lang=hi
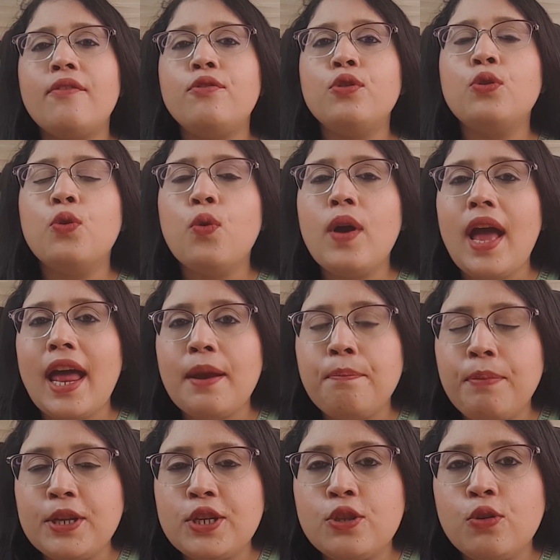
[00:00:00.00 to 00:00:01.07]
have to go
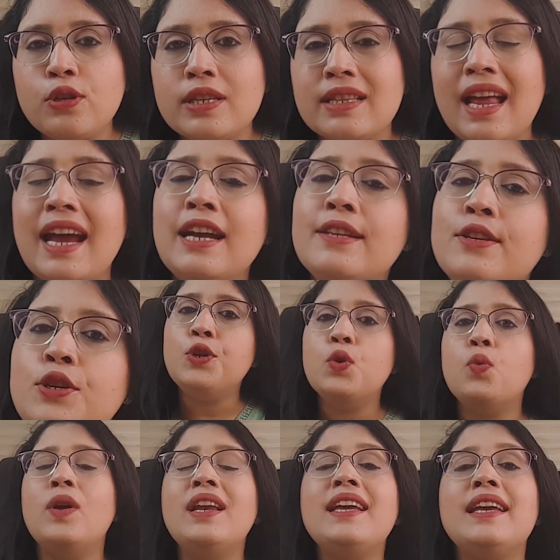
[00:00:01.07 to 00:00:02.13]
and pitch those clients
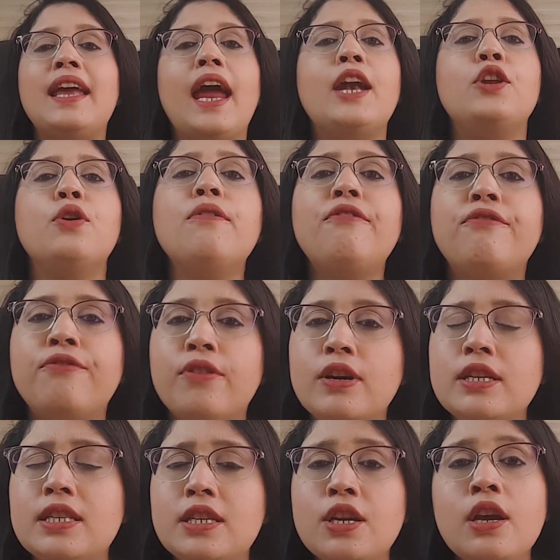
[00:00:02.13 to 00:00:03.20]
you will get your
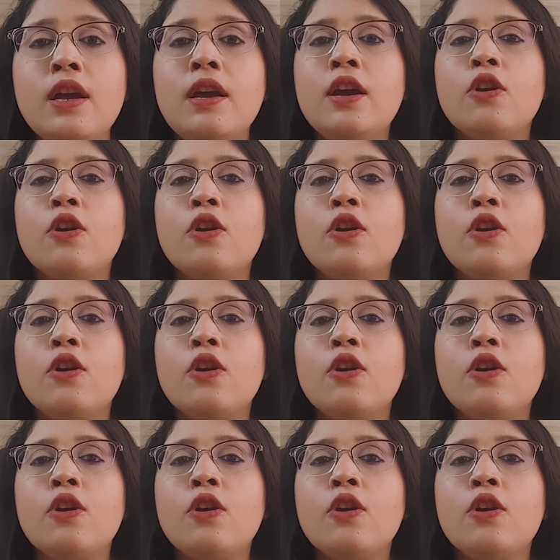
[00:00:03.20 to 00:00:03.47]
first